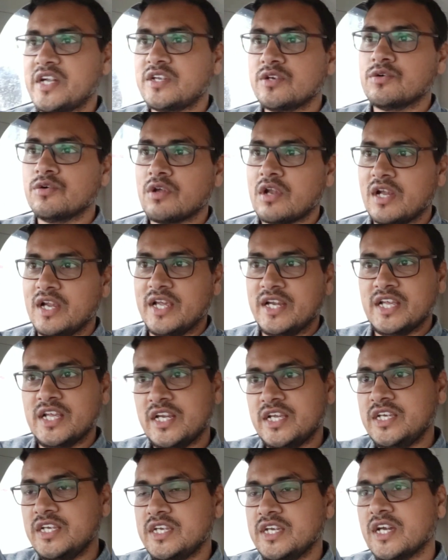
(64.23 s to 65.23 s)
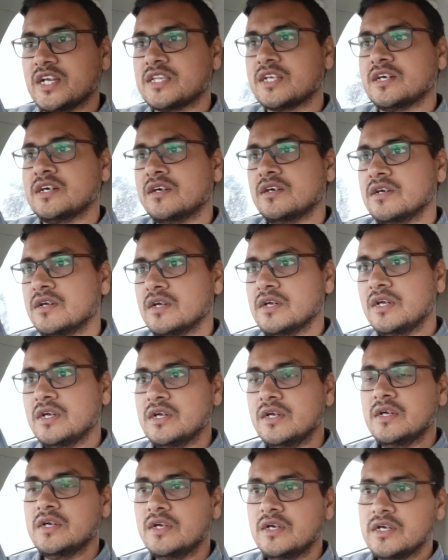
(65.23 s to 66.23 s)
मैं टिगोर लेने नहीं गया था
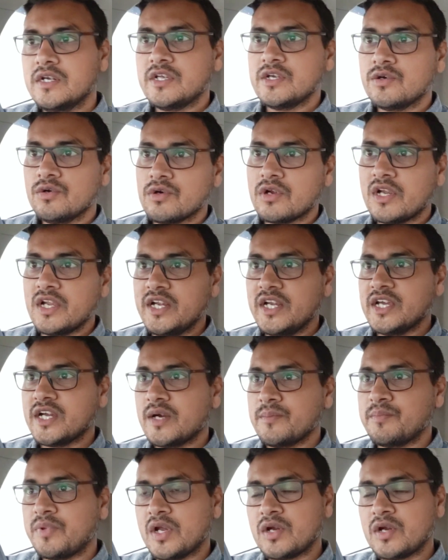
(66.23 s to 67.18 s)
टिगोर लेने का